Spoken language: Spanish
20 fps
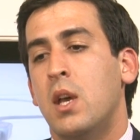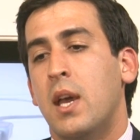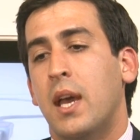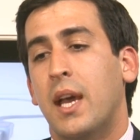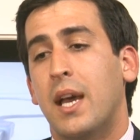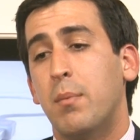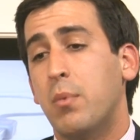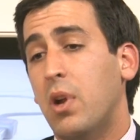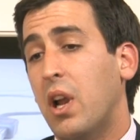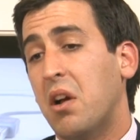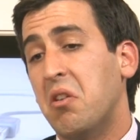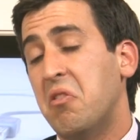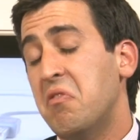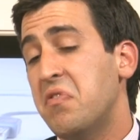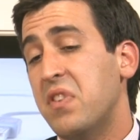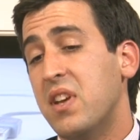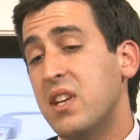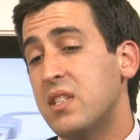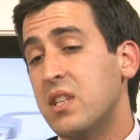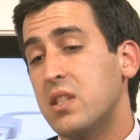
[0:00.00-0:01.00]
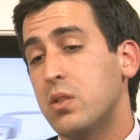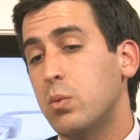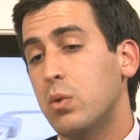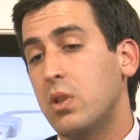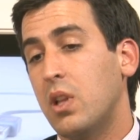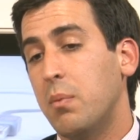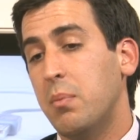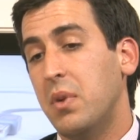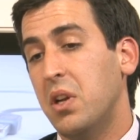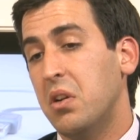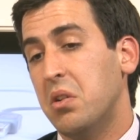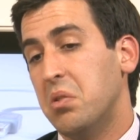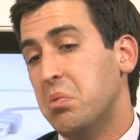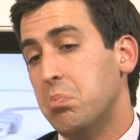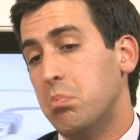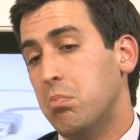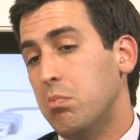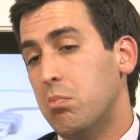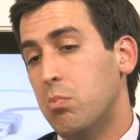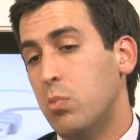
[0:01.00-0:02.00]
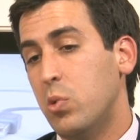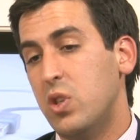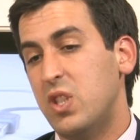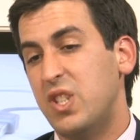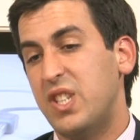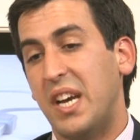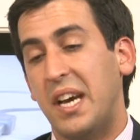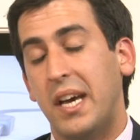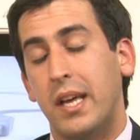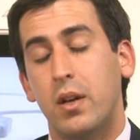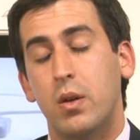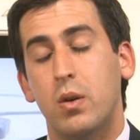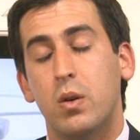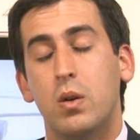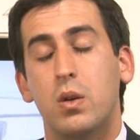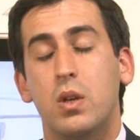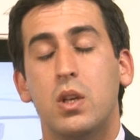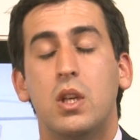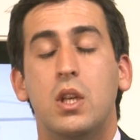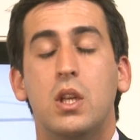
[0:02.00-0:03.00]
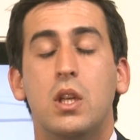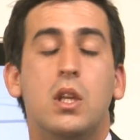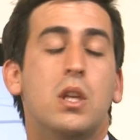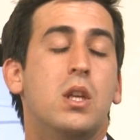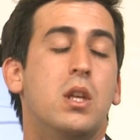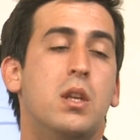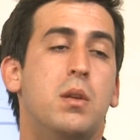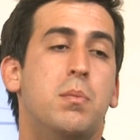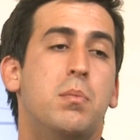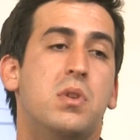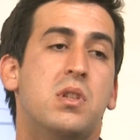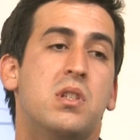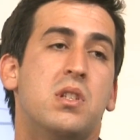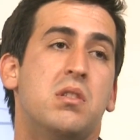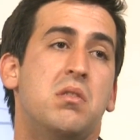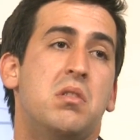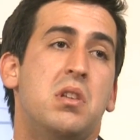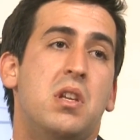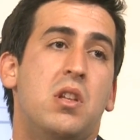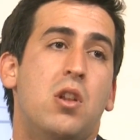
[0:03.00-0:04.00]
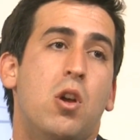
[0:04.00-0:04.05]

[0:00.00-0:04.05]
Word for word: En cambio, la confianza es un término muy llano y,